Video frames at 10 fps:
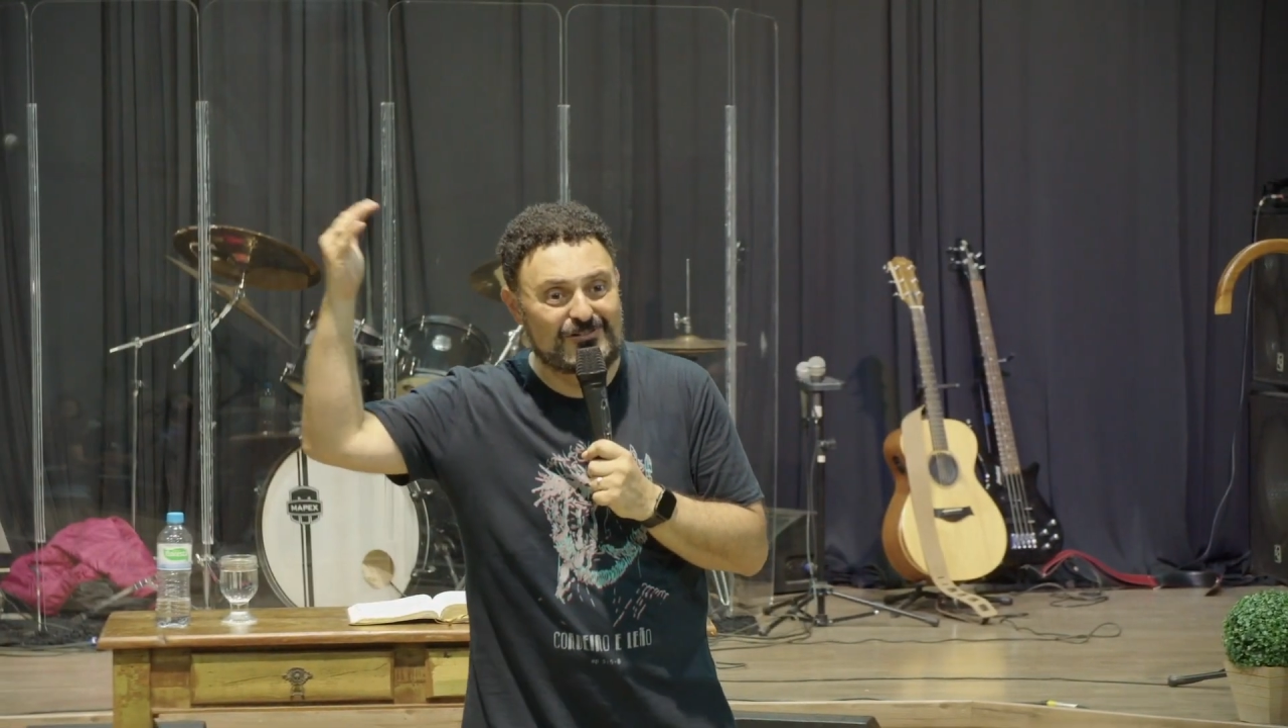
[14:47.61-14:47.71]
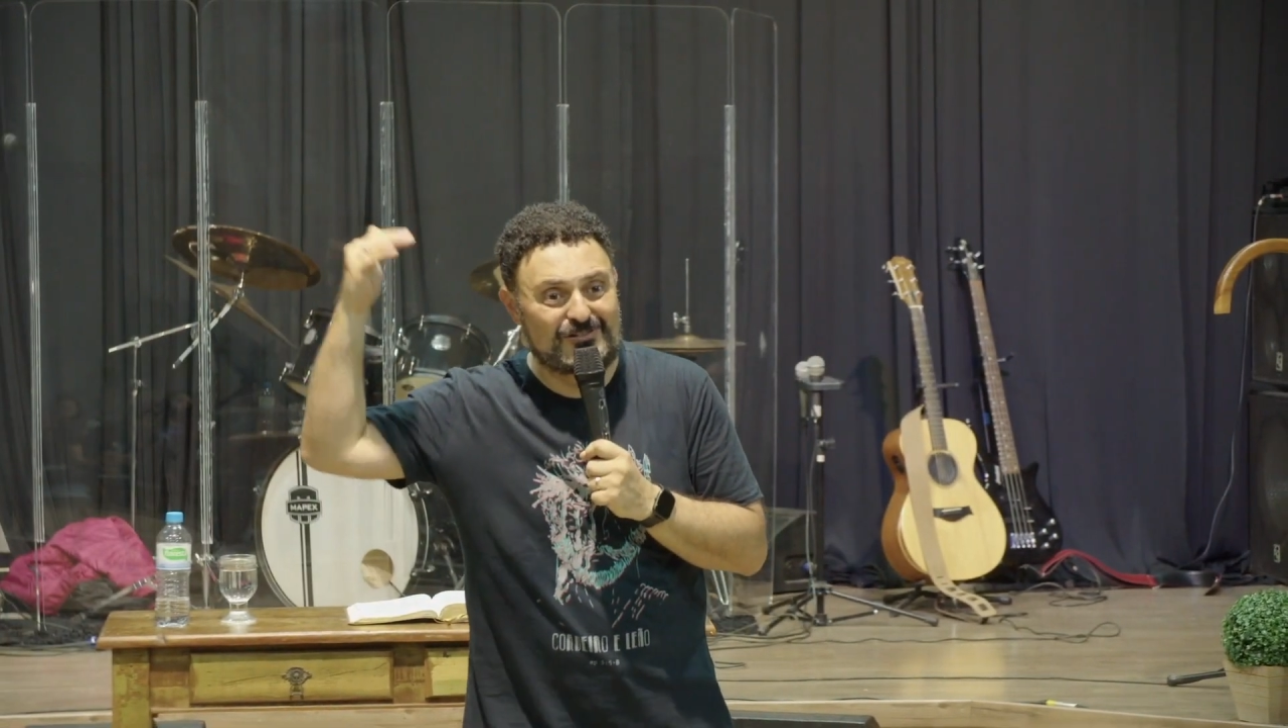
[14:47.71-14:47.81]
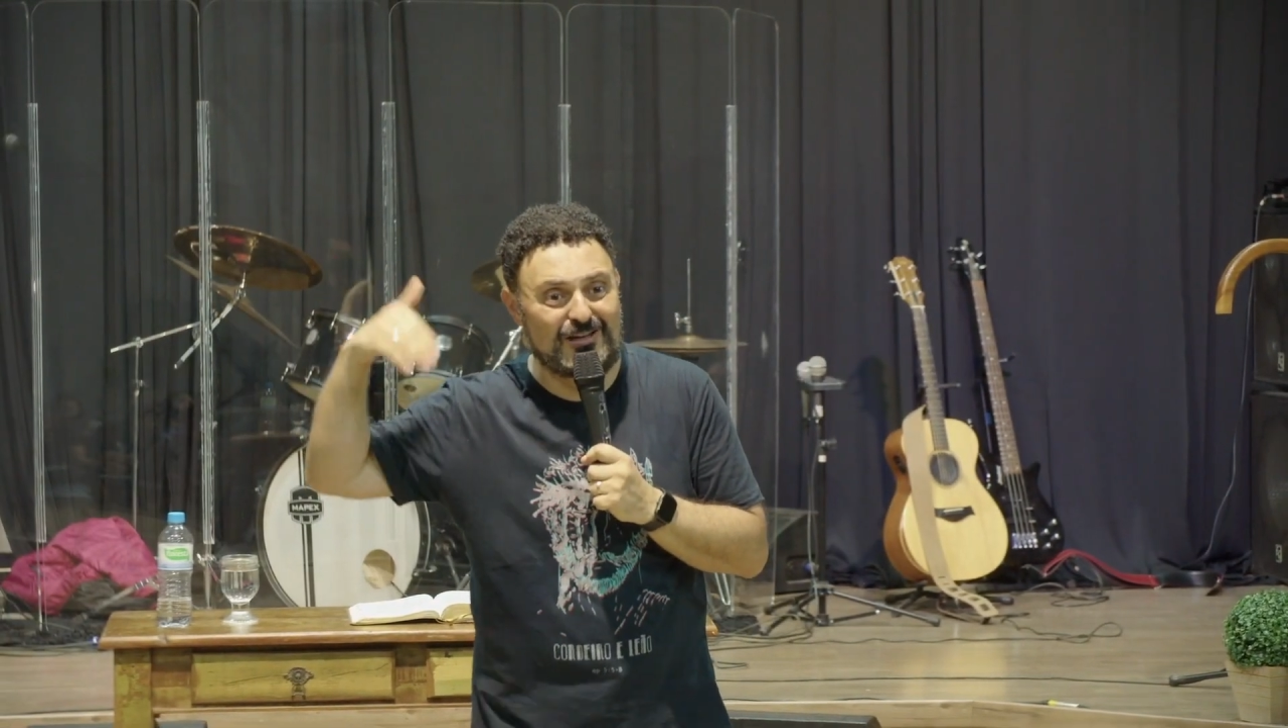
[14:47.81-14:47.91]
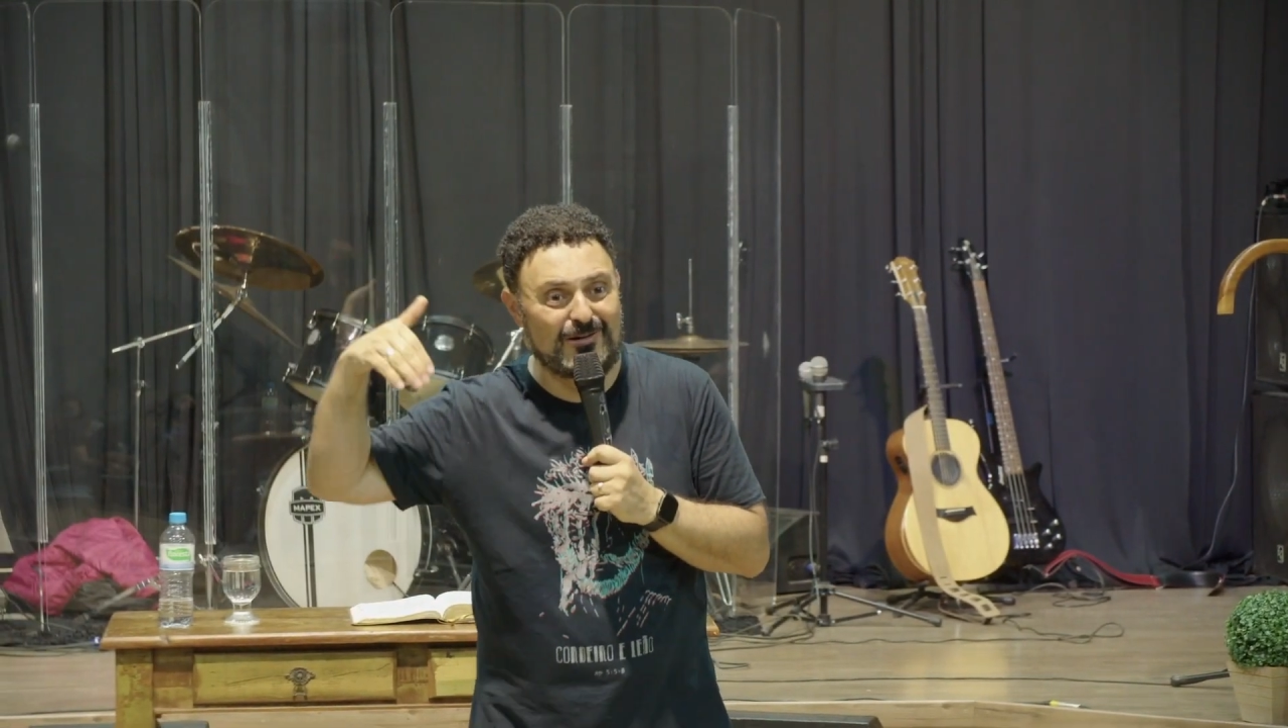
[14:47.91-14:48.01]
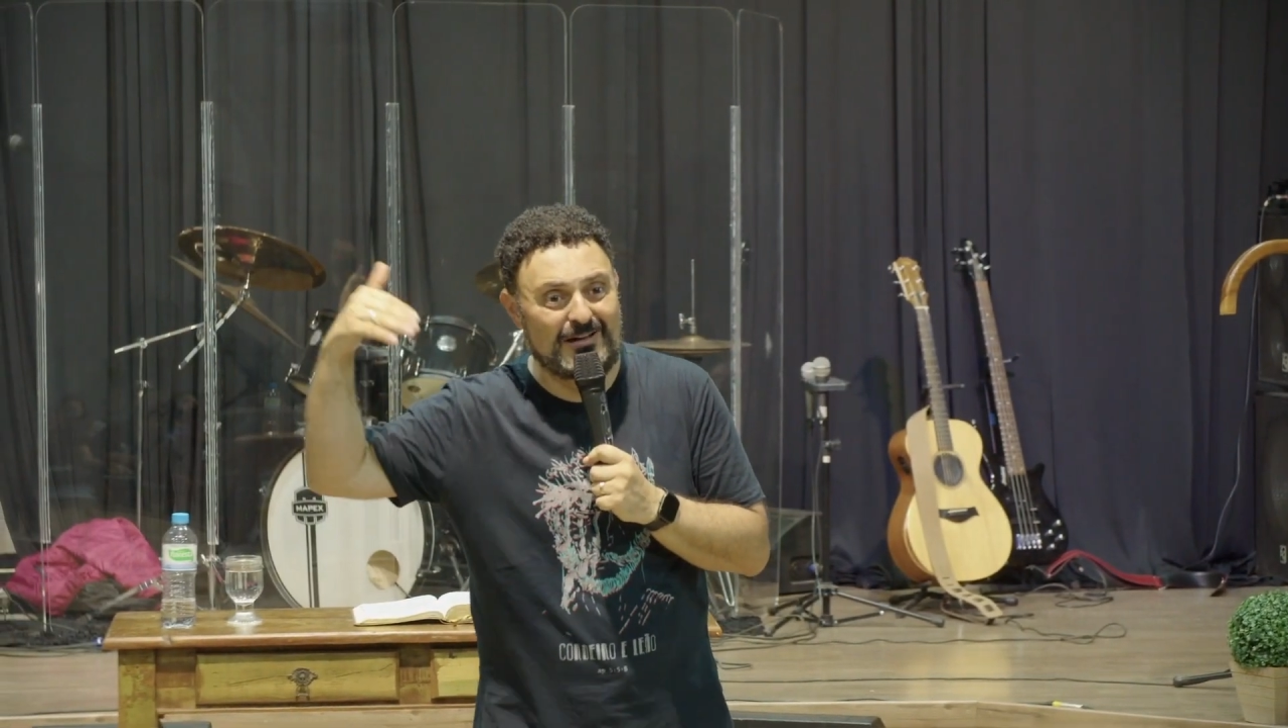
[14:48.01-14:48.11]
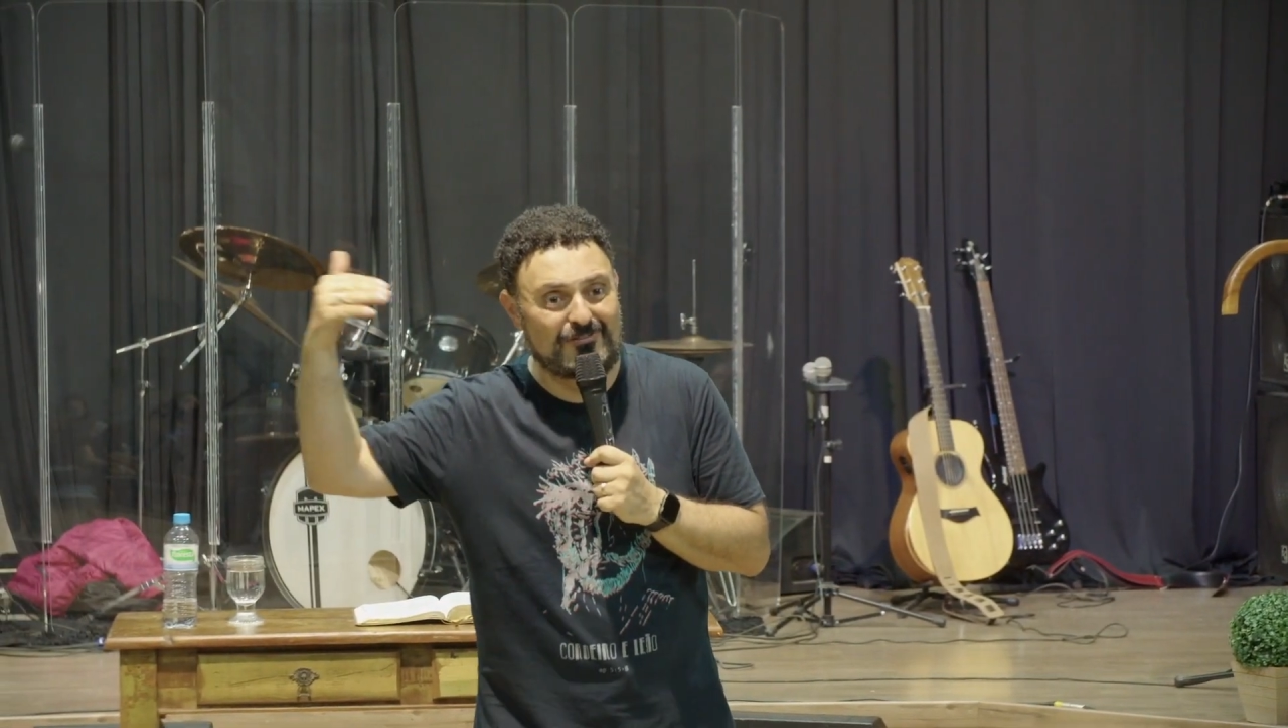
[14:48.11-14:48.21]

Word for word: tinha uma